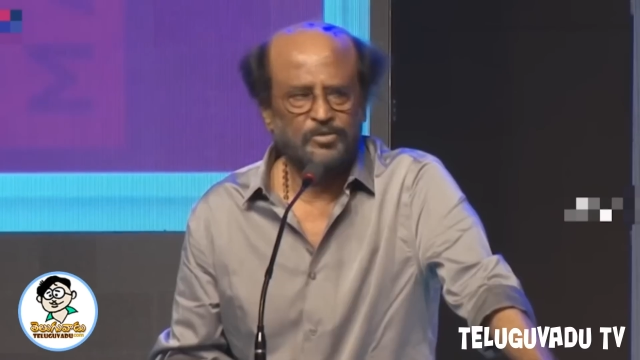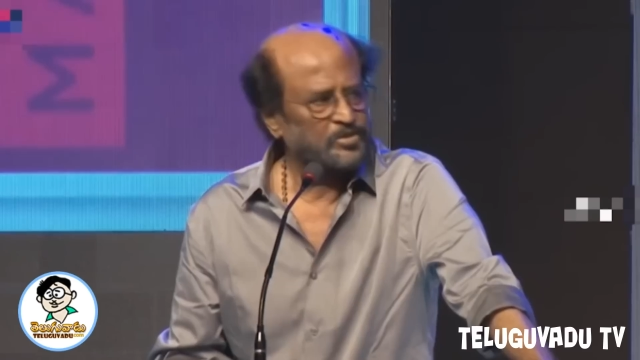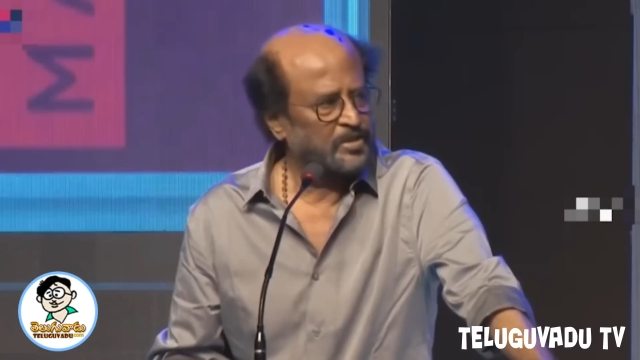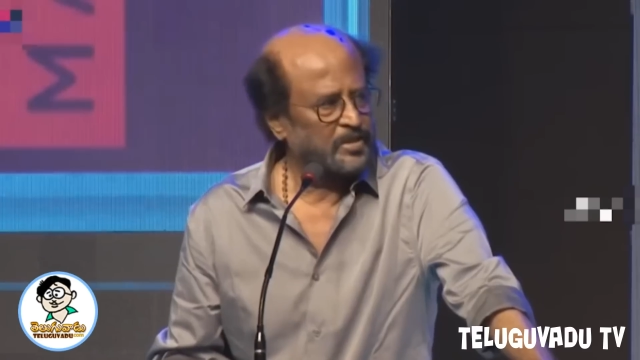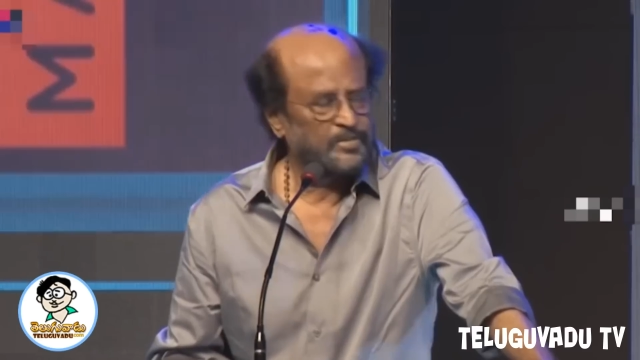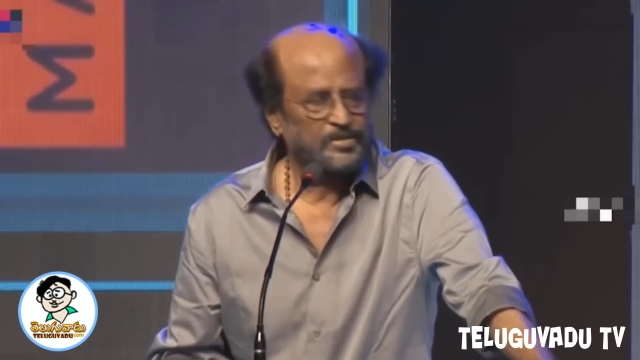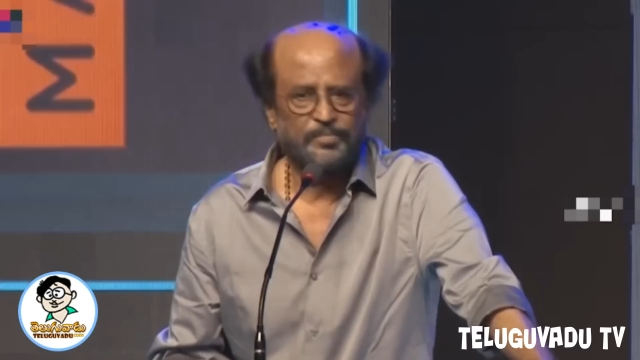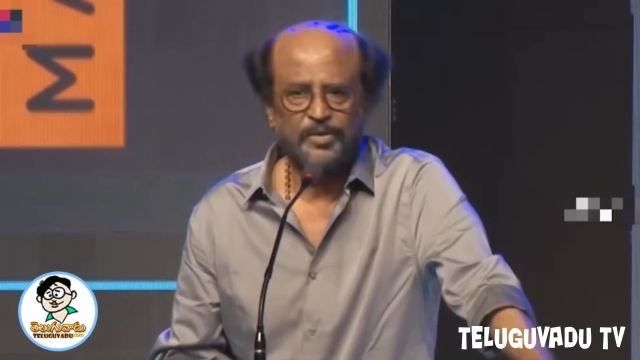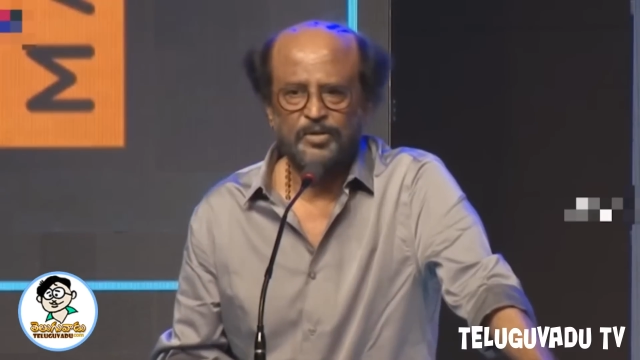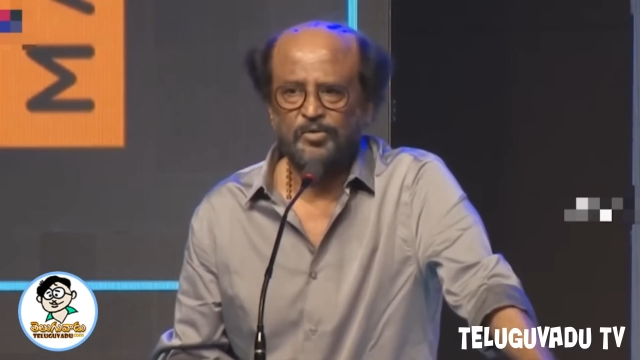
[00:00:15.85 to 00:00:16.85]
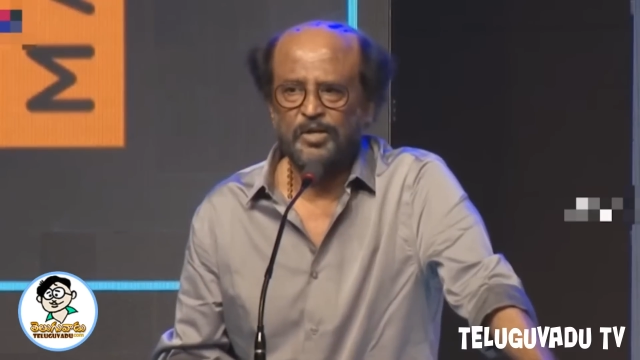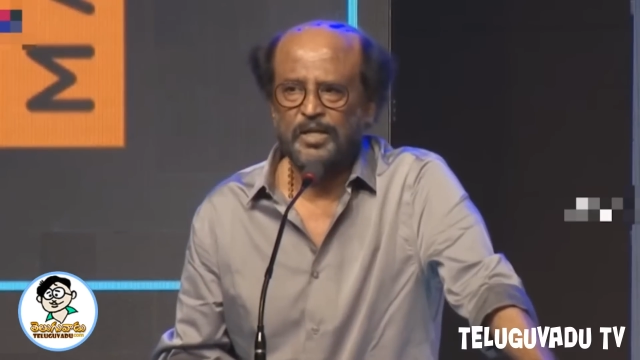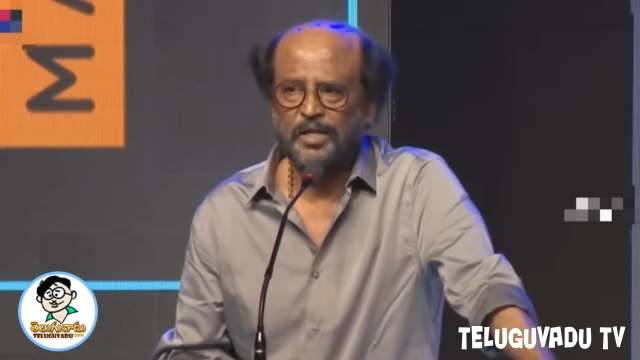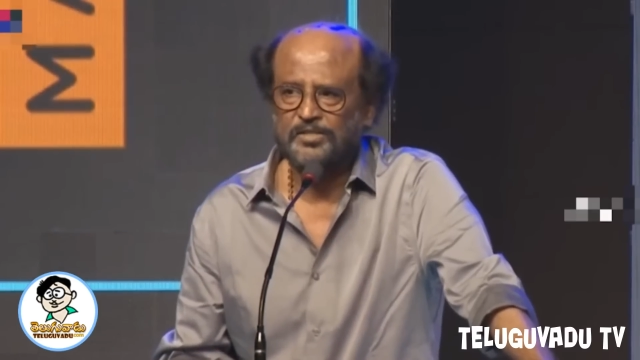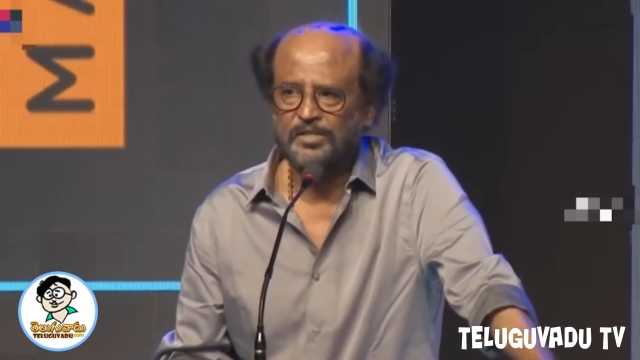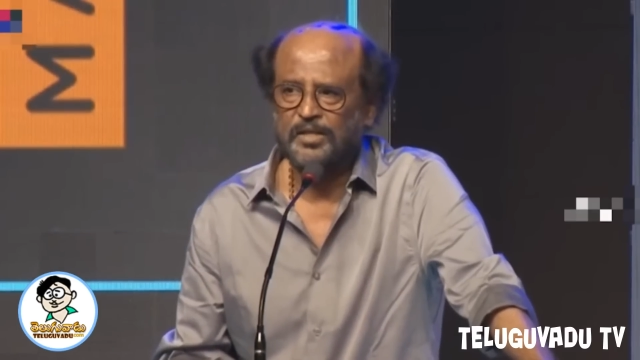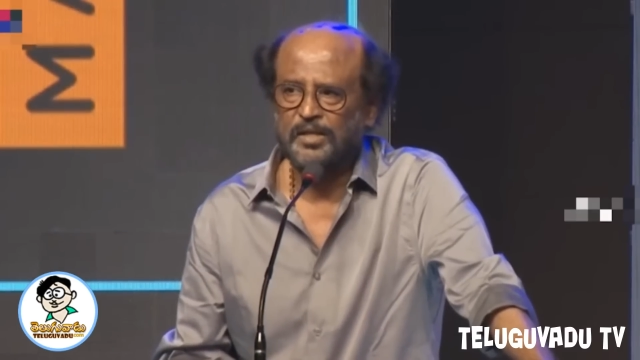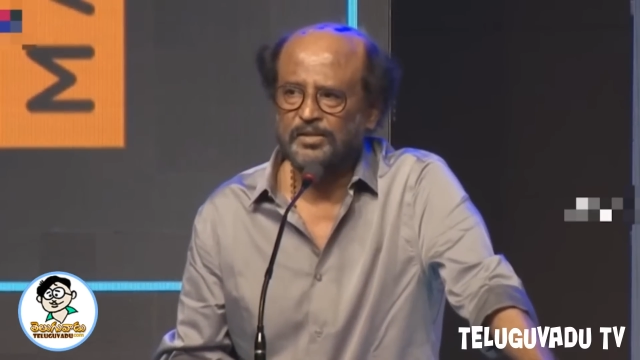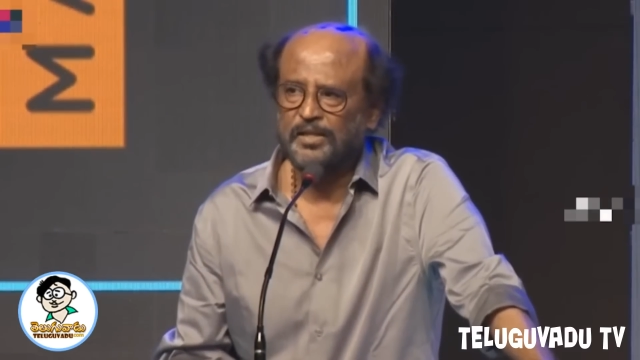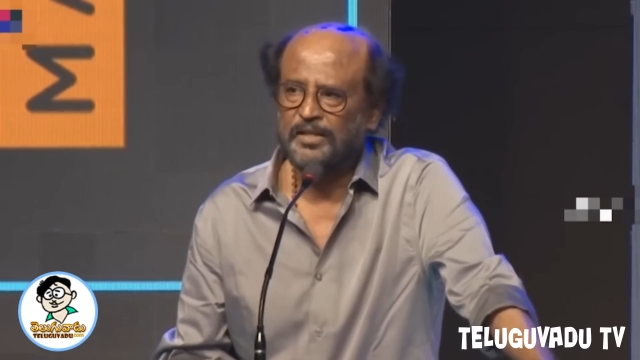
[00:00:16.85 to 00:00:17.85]
ధనుష్ గారు చెప్పారు ఒకే
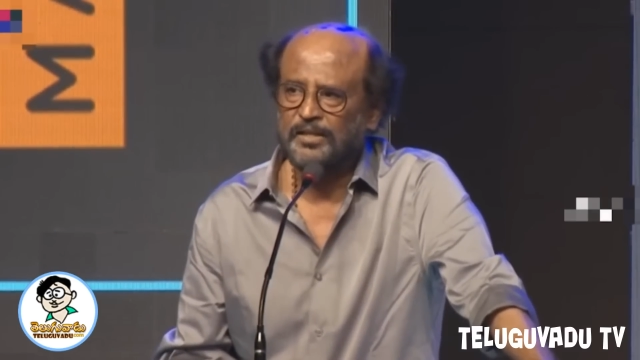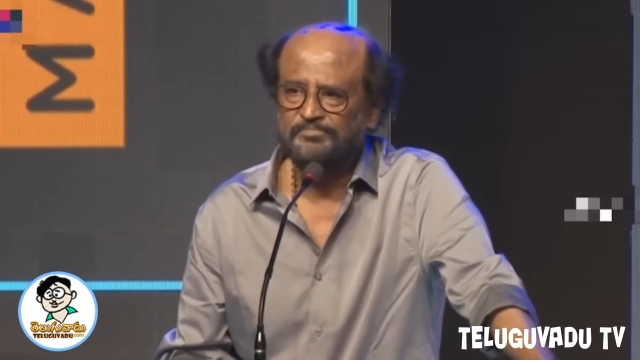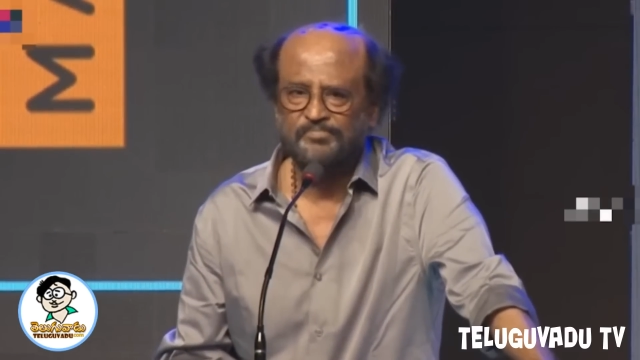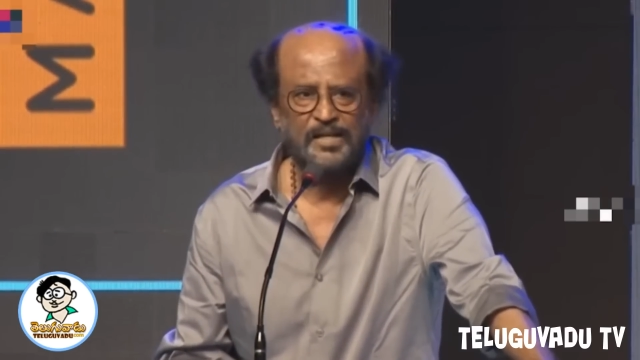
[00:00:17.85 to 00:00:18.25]
రజనీకాంత్ అని